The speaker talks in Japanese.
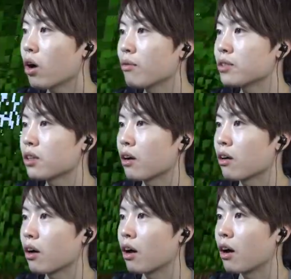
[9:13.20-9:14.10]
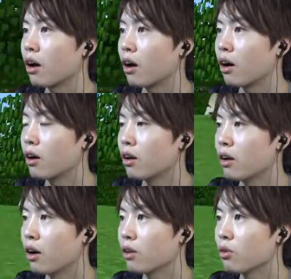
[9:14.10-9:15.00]
狼さんが
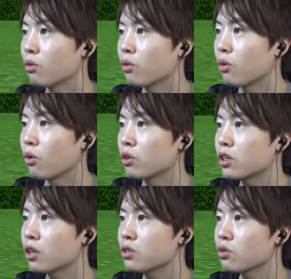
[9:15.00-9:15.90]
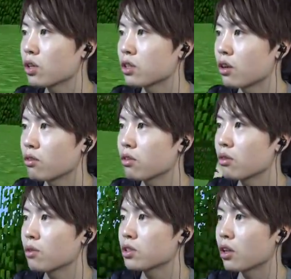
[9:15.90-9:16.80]
あのー、怒り状態じゃなくな
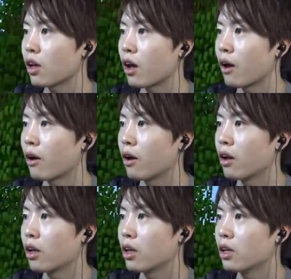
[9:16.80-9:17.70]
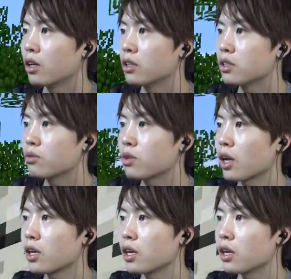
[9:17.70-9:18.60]
りましたね。じゃあ、
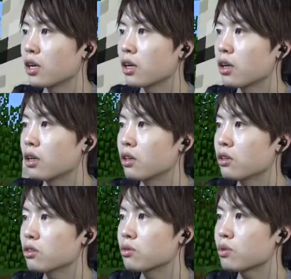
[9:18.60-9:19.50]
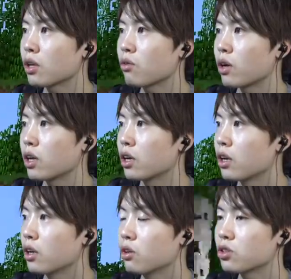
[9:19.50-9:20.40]
二人。よし、二人来
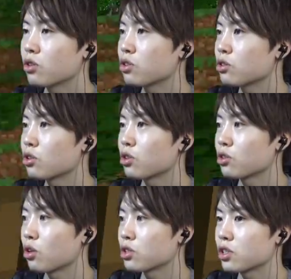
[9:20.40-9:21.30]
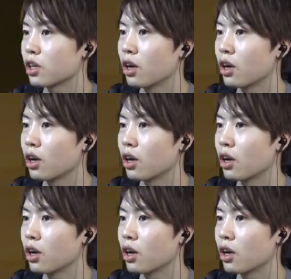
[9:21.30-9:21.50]
い。よしよしよしよしよしよし。